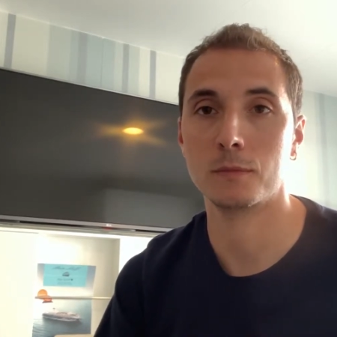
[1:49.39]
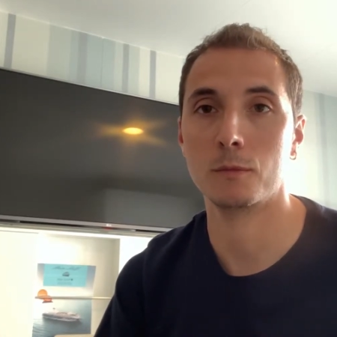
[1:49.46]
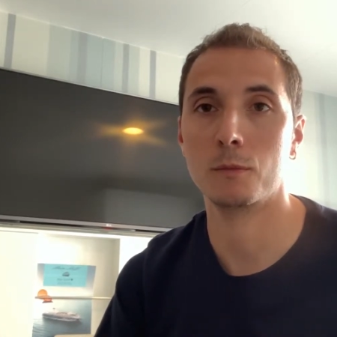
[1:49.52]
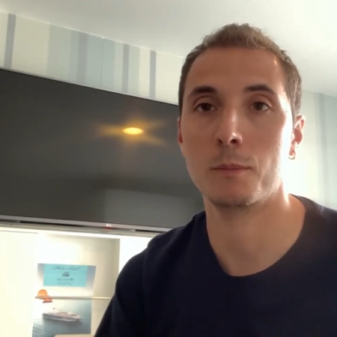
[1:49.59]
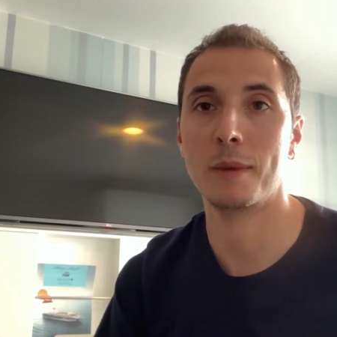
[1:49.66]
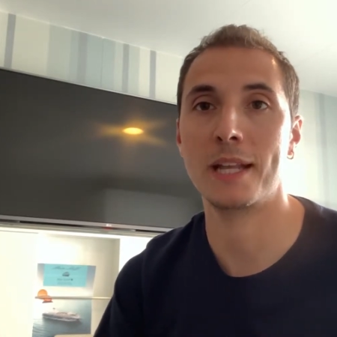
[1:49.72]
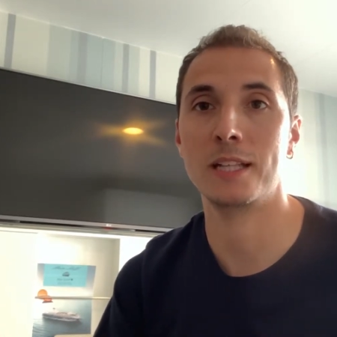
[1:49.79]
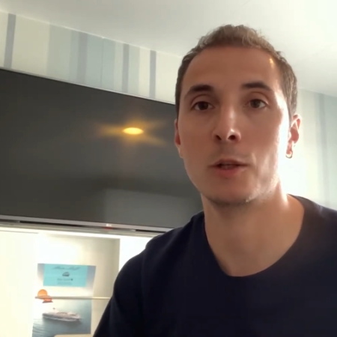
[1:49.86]

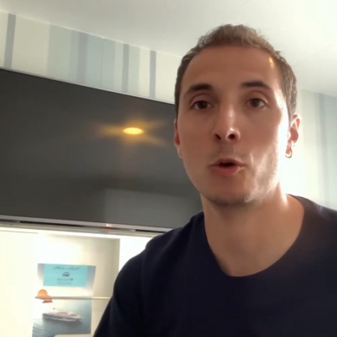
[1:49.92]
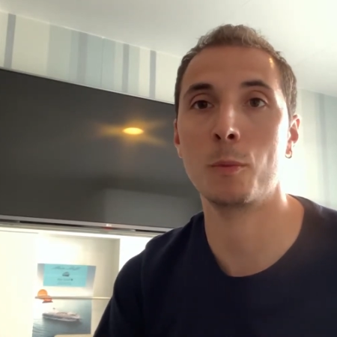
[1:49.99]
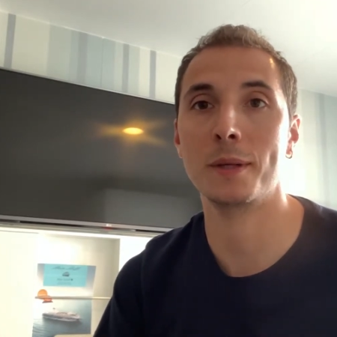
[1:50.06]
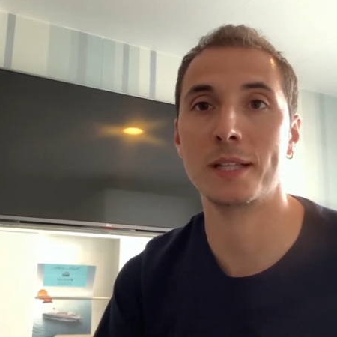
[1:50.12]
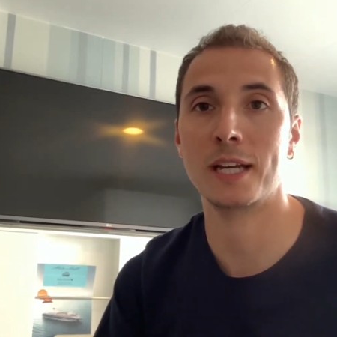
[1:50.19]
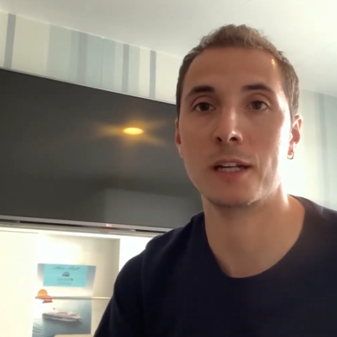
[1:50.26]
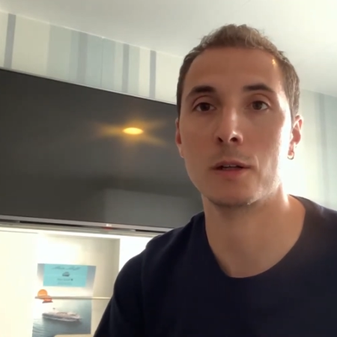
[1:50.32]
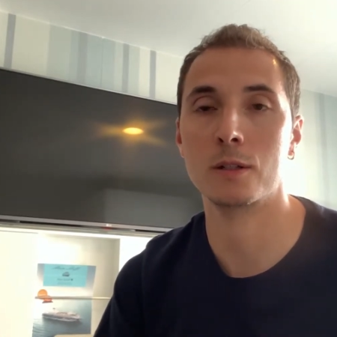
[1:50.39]
Man hat oben
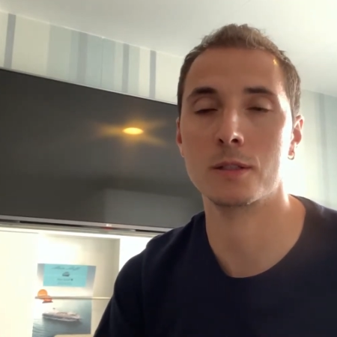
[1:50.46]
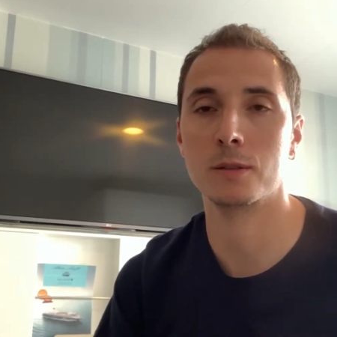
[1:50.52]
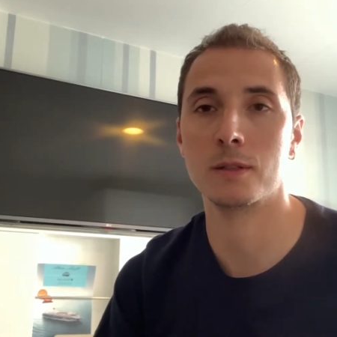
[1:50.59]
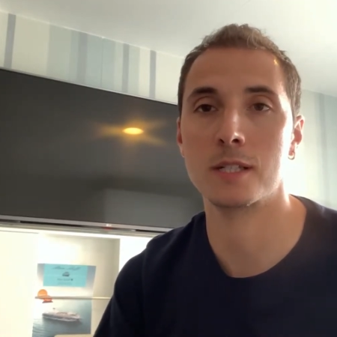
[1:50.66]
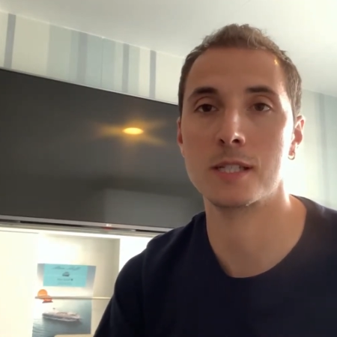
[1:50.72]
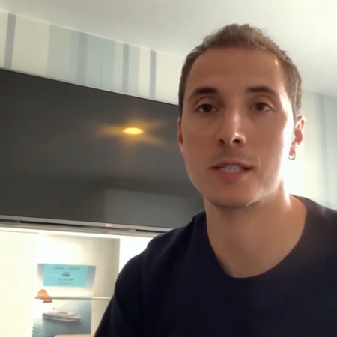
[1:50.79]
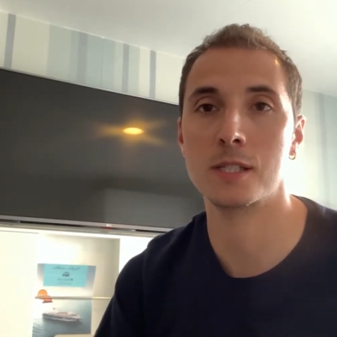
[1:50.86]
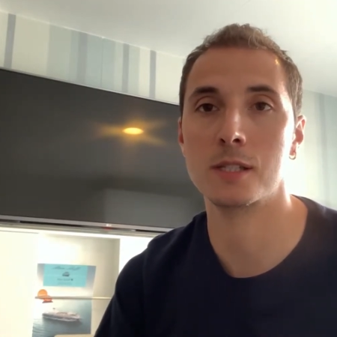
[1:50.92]
dran noch so
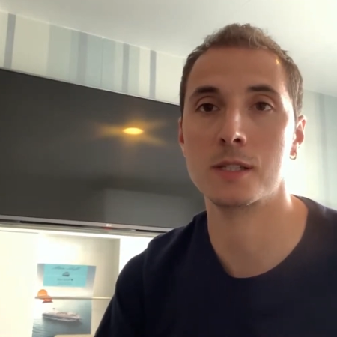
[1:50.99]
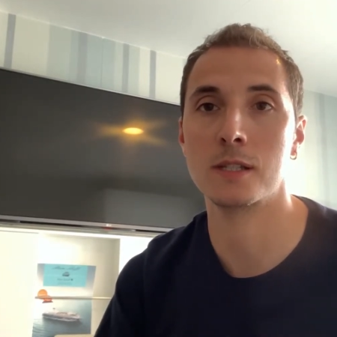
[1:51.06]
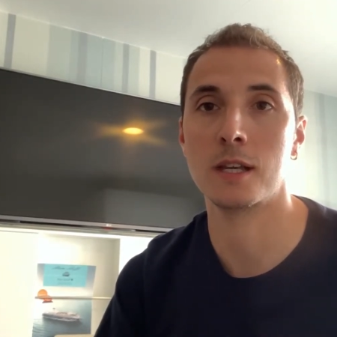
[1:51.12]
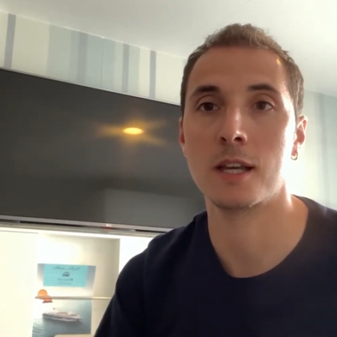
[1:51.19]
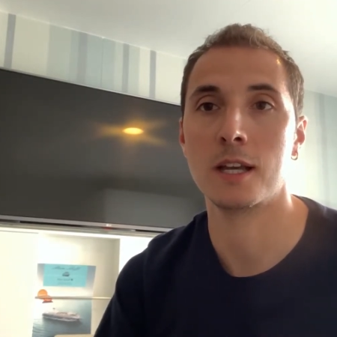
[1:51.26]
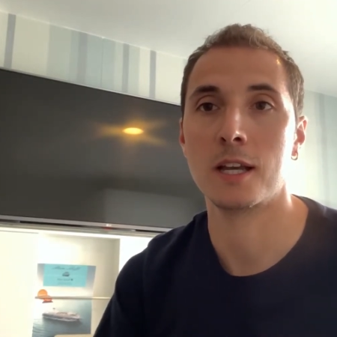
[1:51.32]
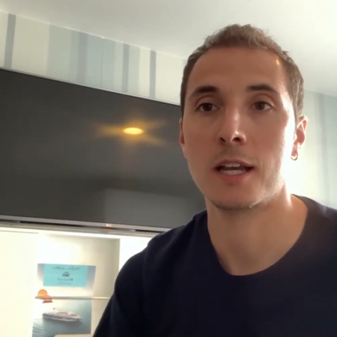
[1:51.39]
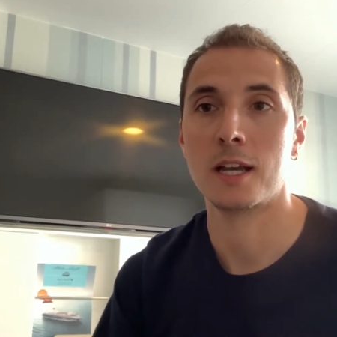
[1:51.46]
ein,
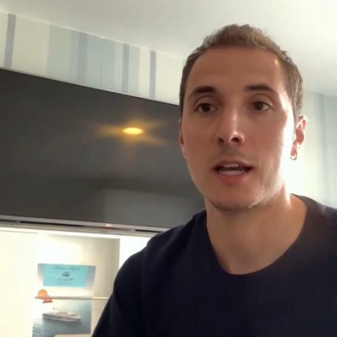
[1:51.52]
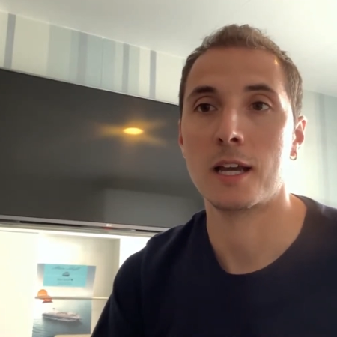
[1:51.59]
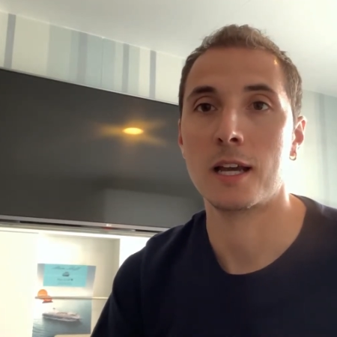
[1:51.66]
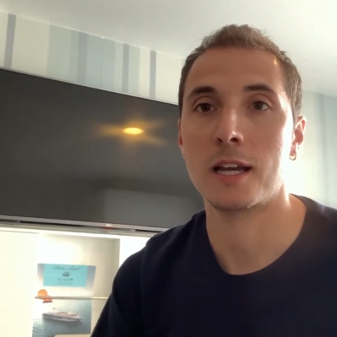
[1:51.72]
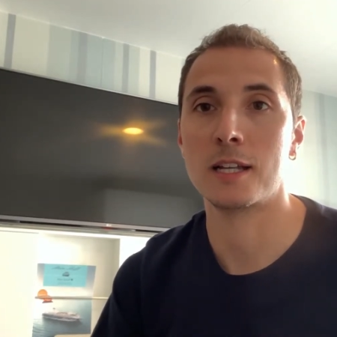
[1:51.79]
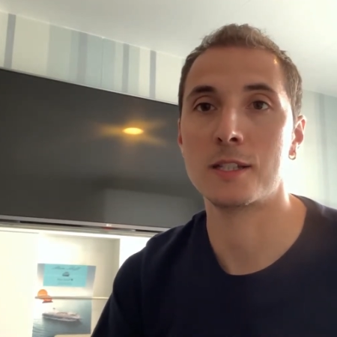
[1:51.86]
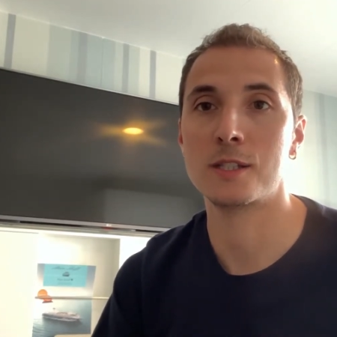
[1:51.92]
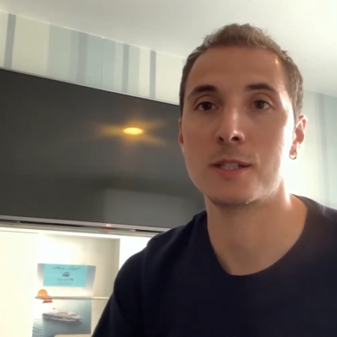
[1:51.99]

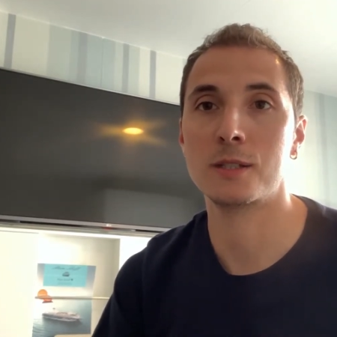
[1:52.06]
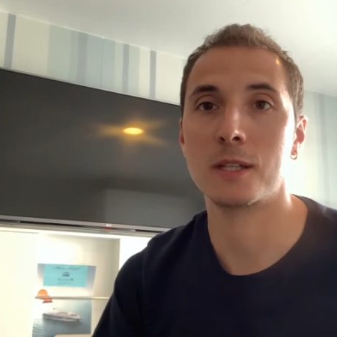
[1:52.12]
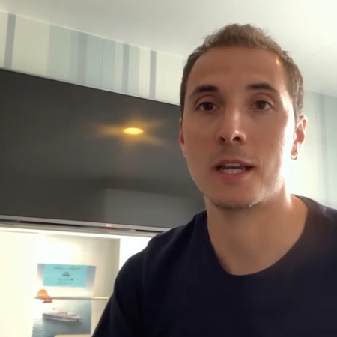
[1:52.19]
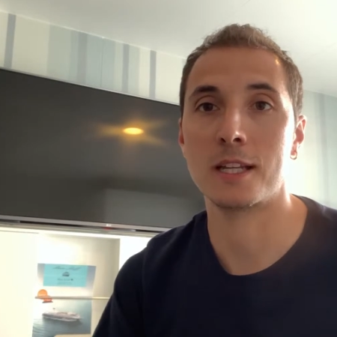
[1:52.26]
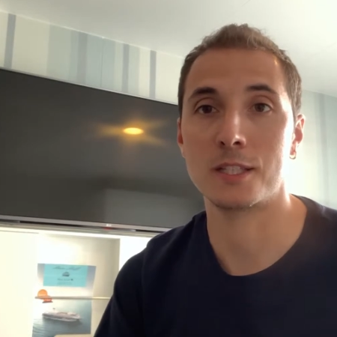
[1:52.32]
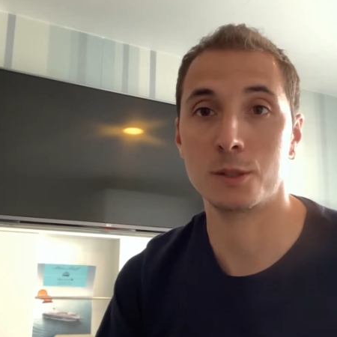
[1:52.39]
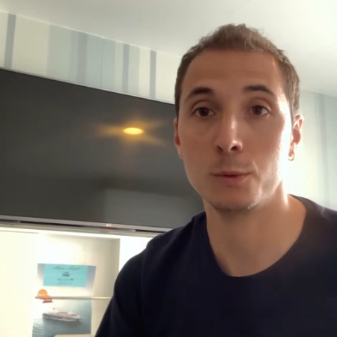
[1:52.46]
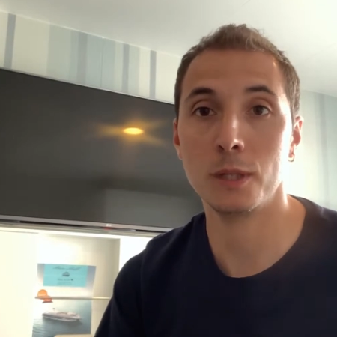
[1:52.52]
ein
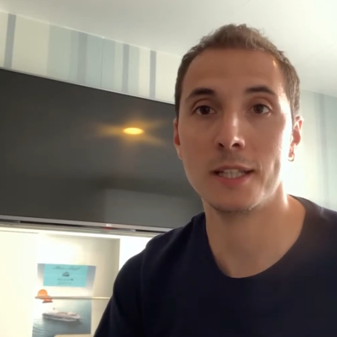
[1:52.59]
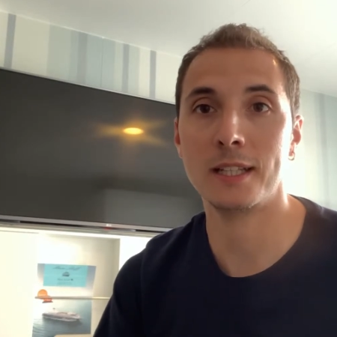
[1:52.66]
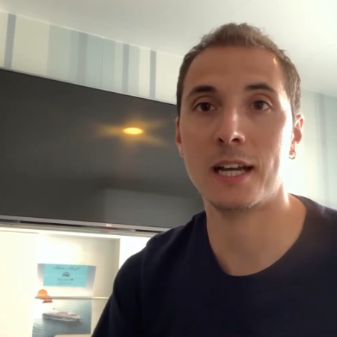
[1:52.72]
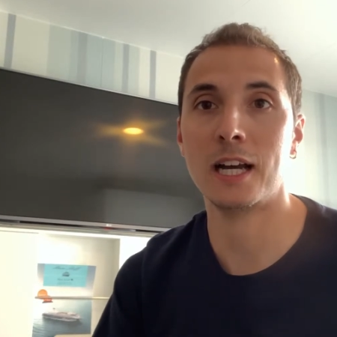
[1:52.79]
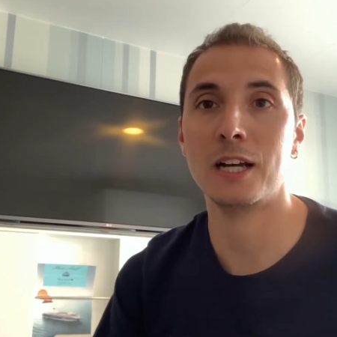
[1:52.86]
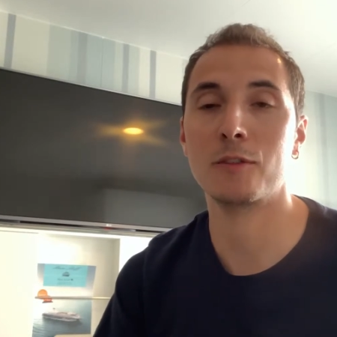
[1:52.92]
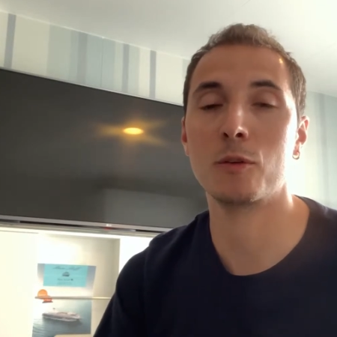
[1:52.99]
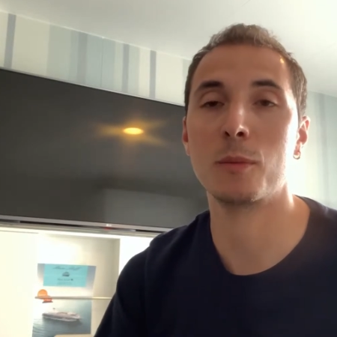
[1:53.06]

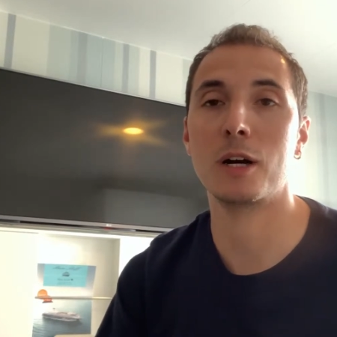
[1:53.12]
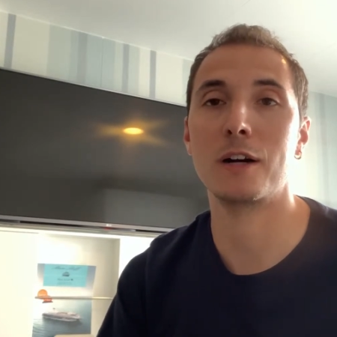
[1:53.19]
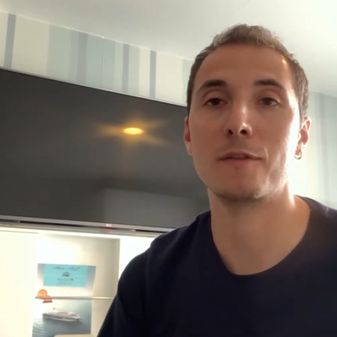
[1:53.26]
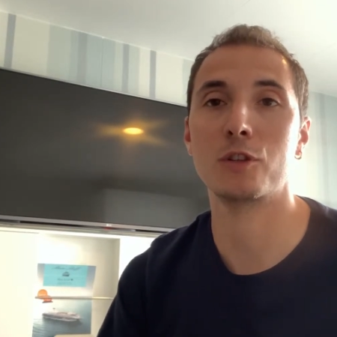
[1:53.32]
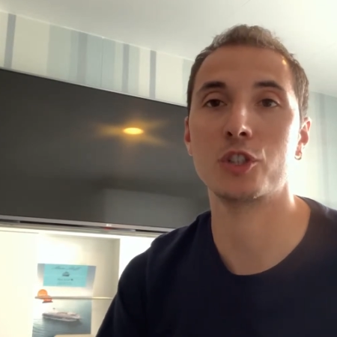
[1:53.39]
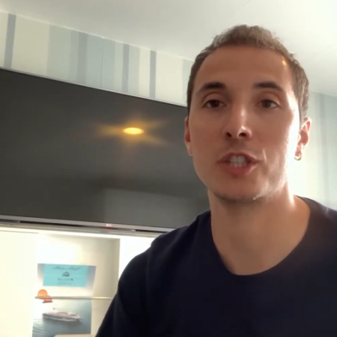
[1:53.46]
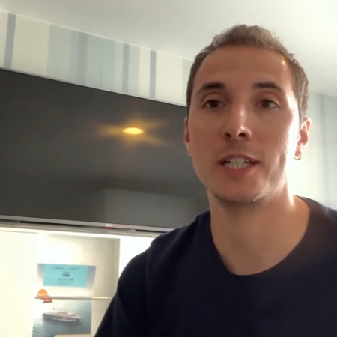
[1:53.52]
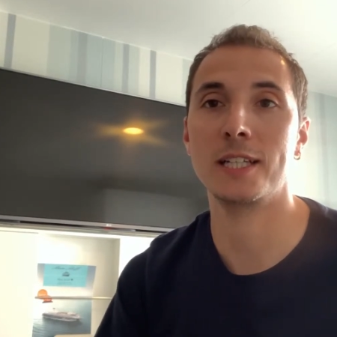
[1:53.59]
Sonnendach, das man
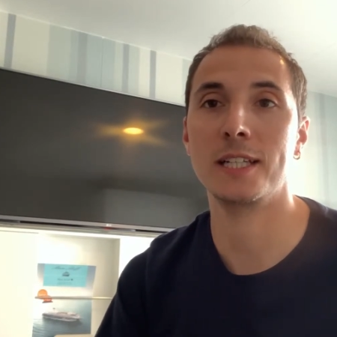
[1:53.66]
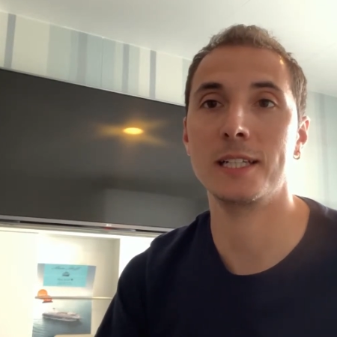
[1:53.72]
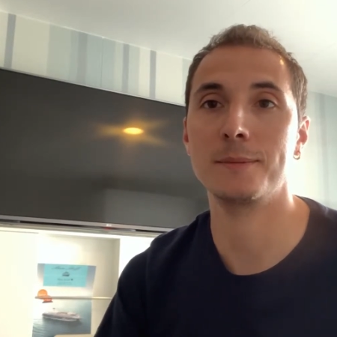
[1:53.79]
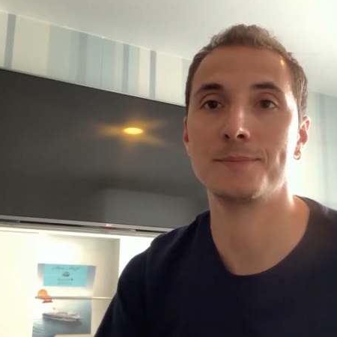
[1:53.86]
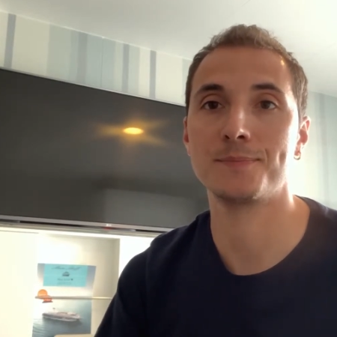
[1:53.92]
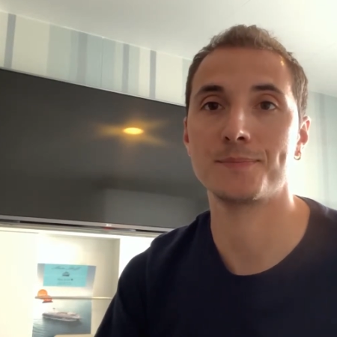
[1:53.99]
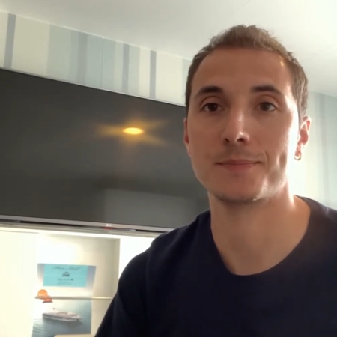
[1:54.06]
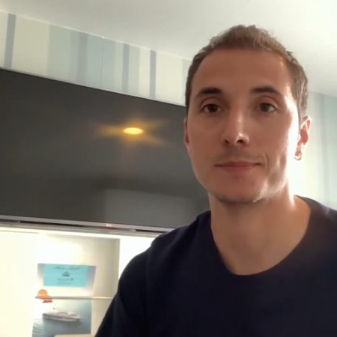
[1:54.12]
verstellen kann